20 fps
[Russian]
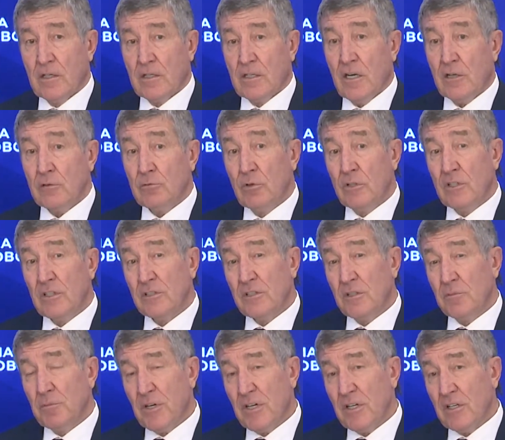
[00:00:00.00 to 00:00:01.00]
Как только ты
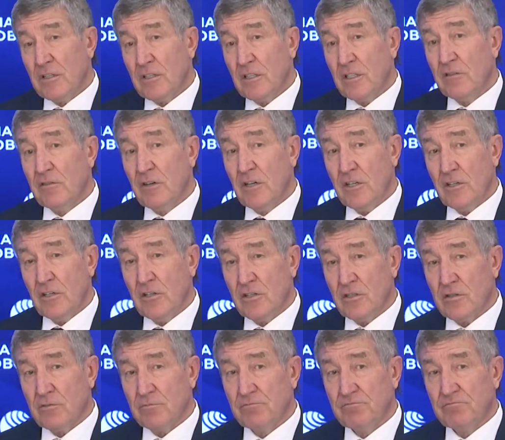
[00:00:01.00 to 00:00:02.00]
про это
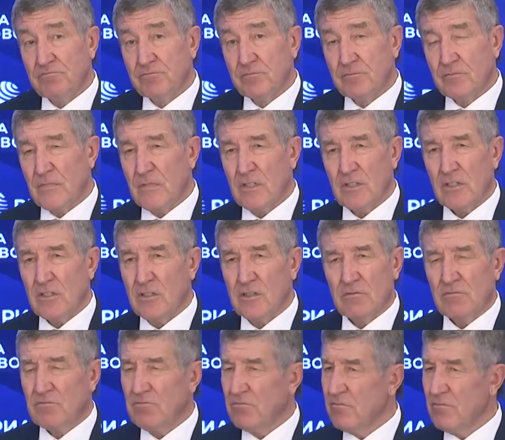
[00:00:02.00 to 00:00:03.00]
говоришь,
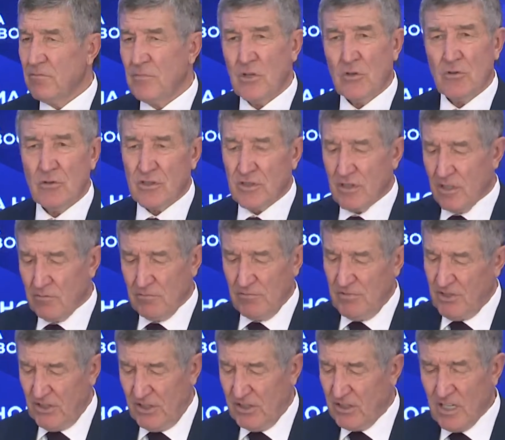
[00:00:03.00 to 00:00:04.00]
берешь там,
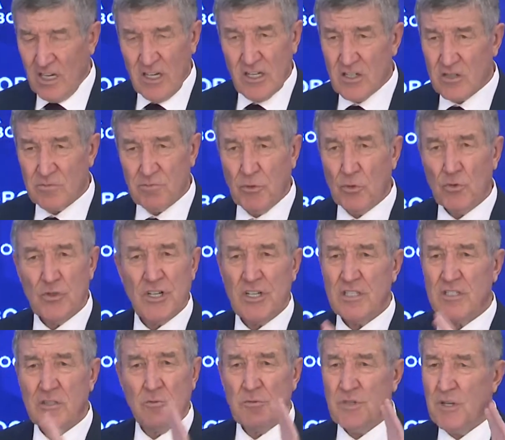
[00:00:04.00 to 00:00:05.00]
считаешь,
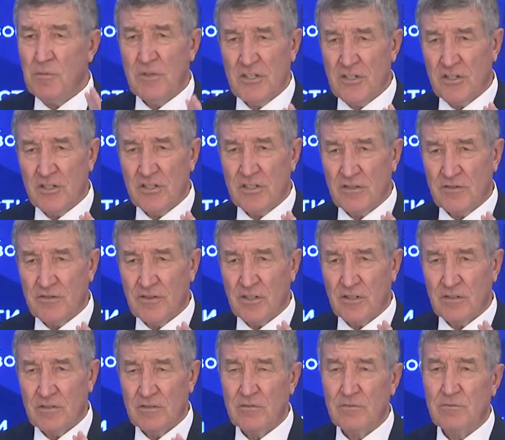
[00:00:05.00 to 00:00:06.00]
получается вообще большие цифры.
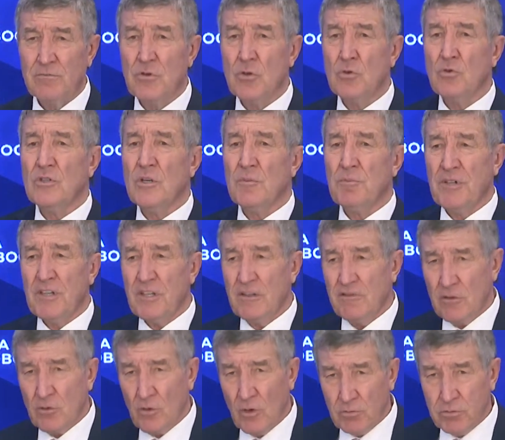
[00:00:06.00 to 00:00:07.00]
Беру
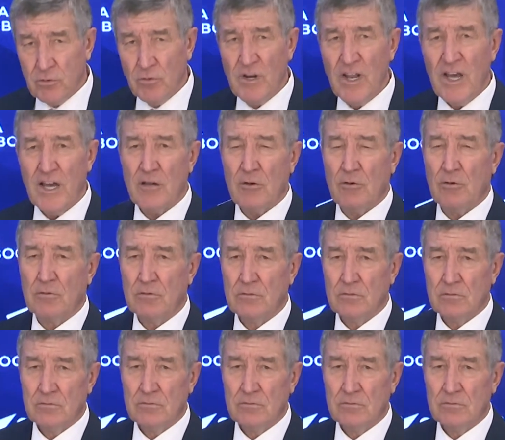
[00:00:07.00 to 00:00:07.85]
наполовину, обнуляю –